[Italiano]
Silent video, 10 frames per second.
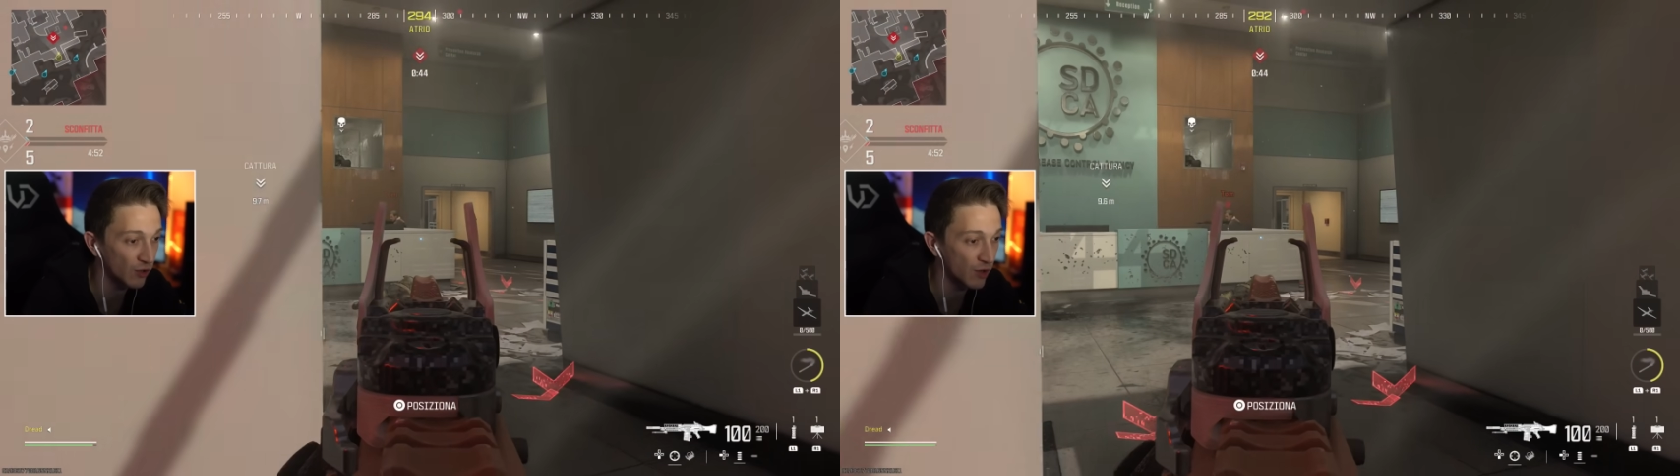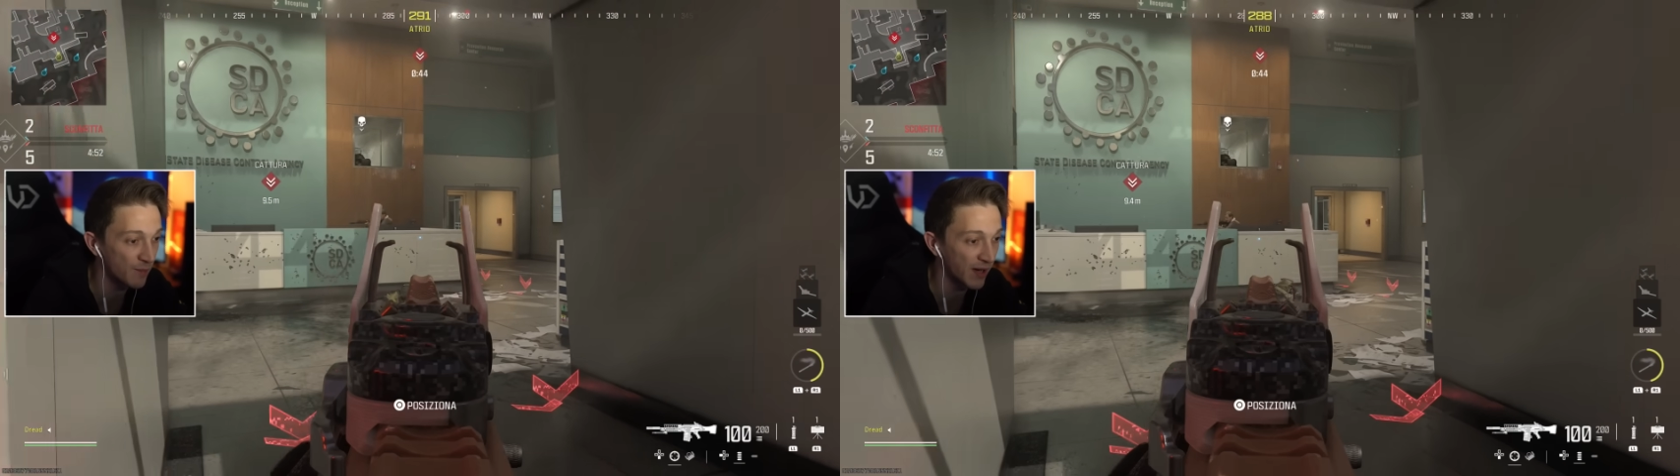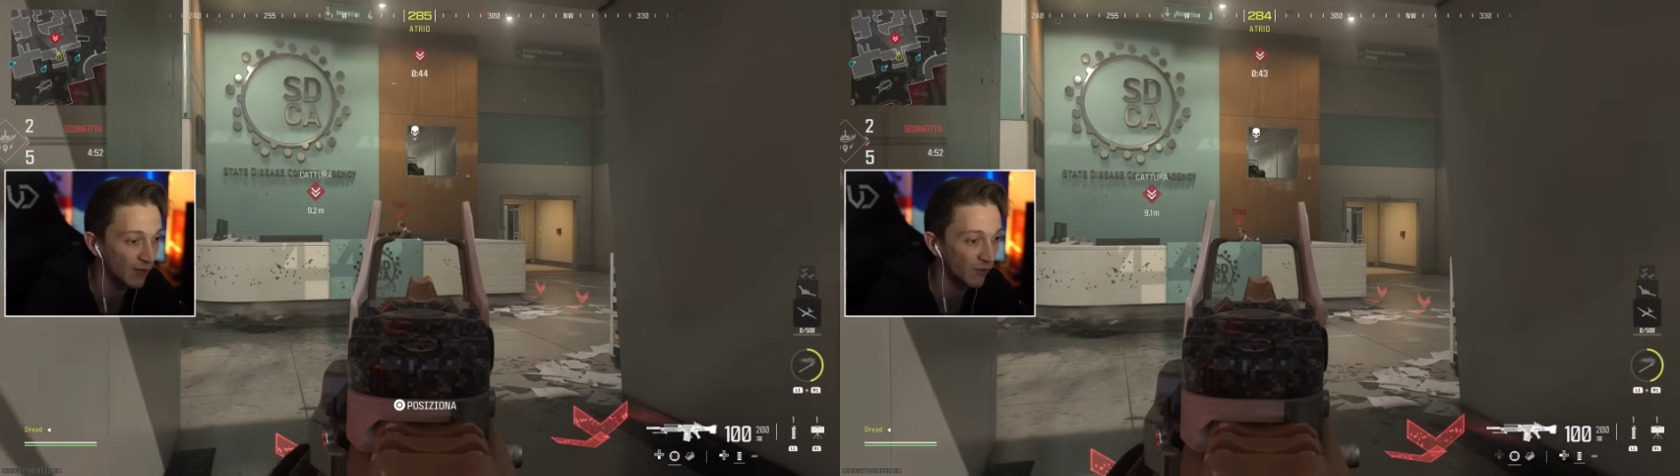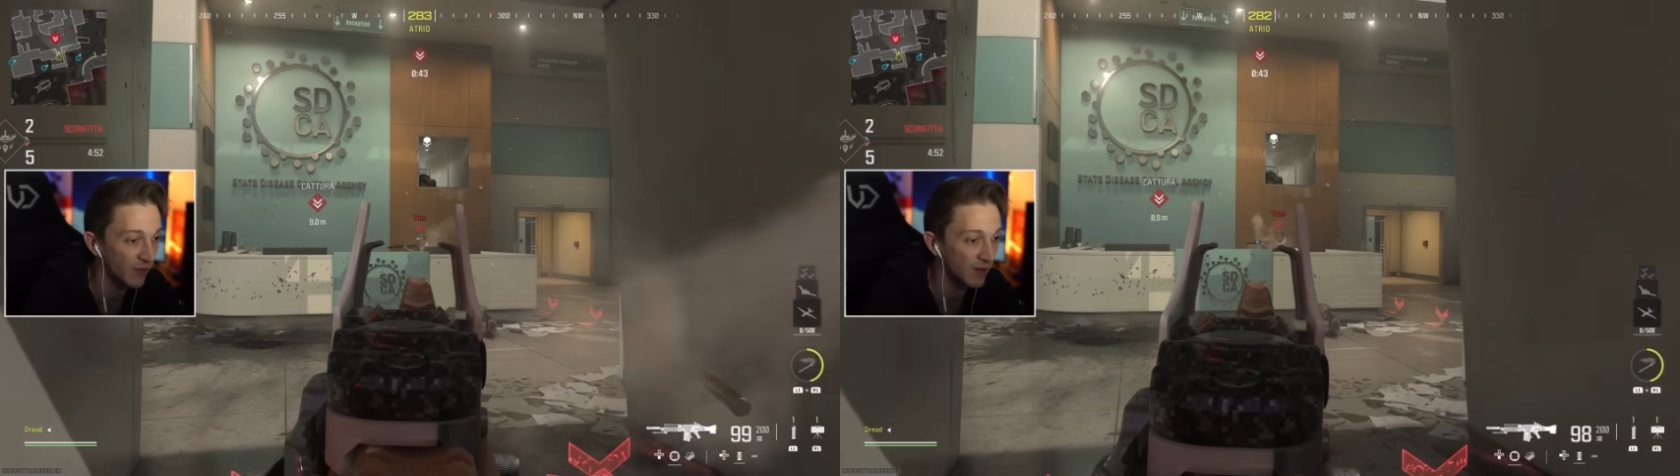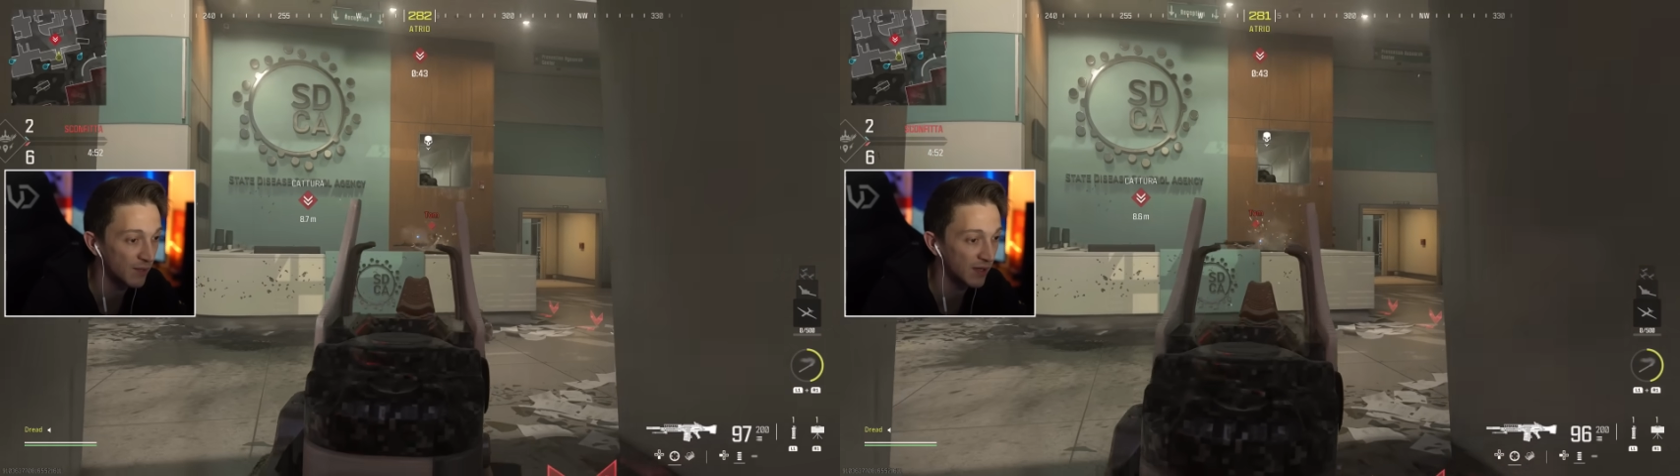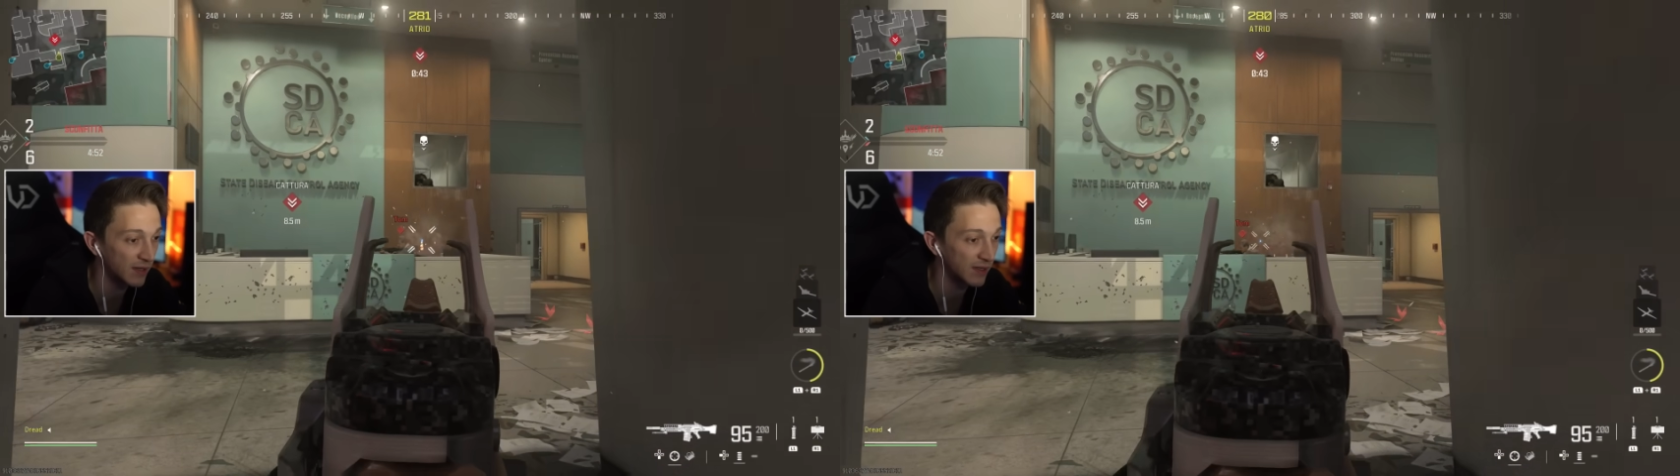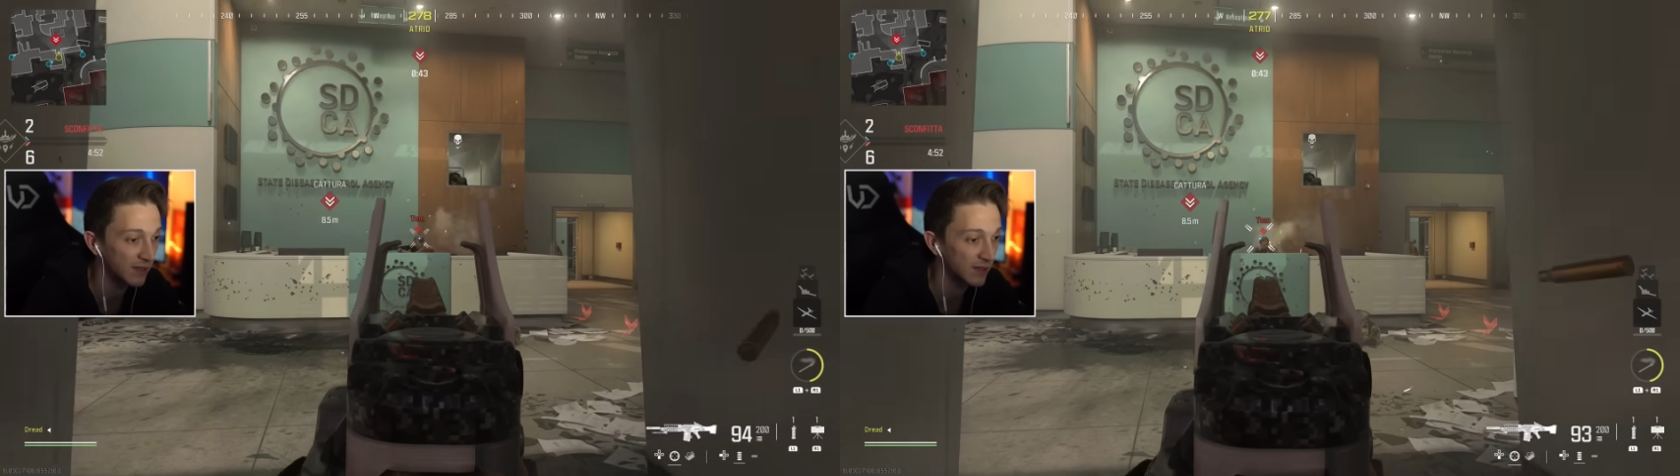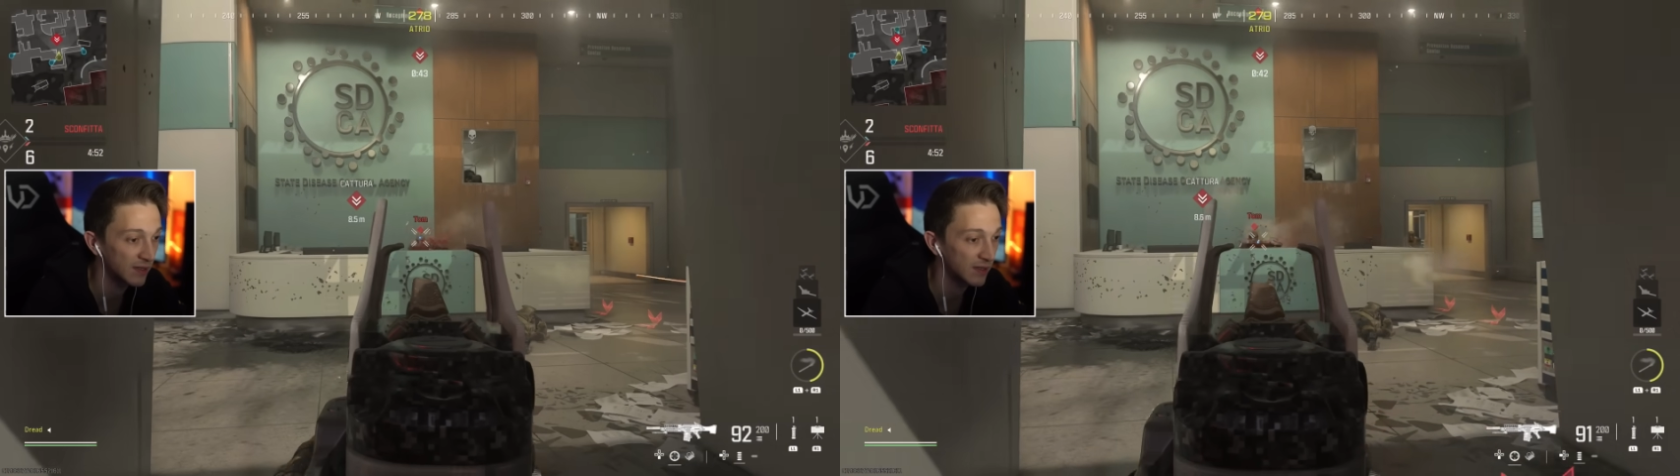imparato
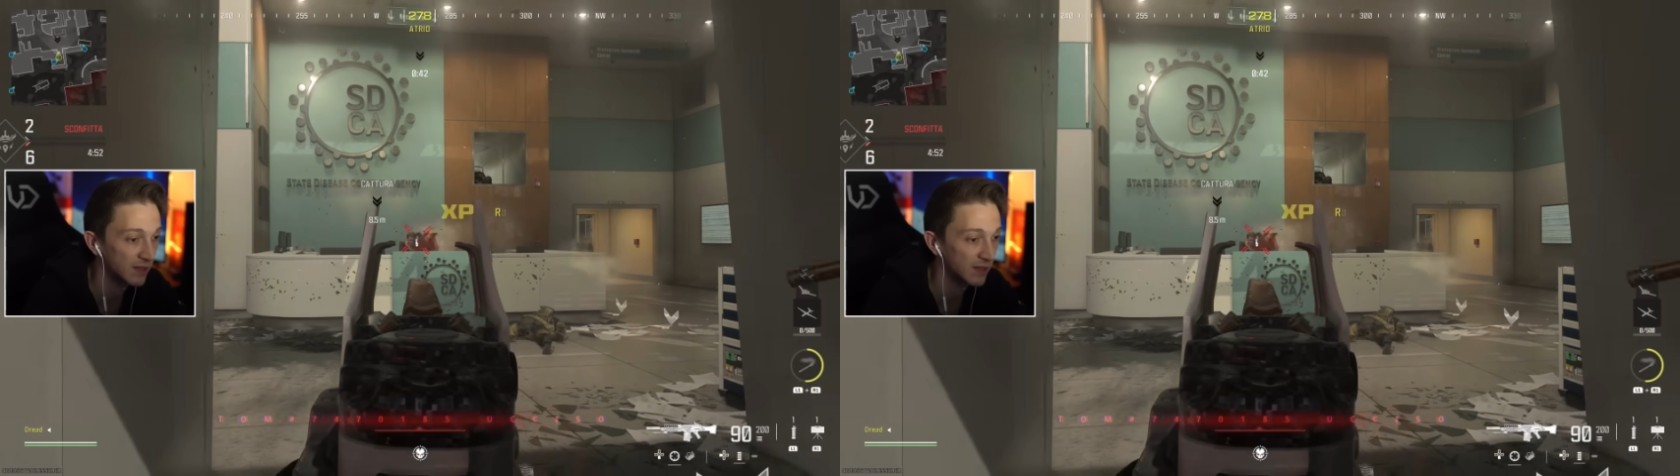finalmente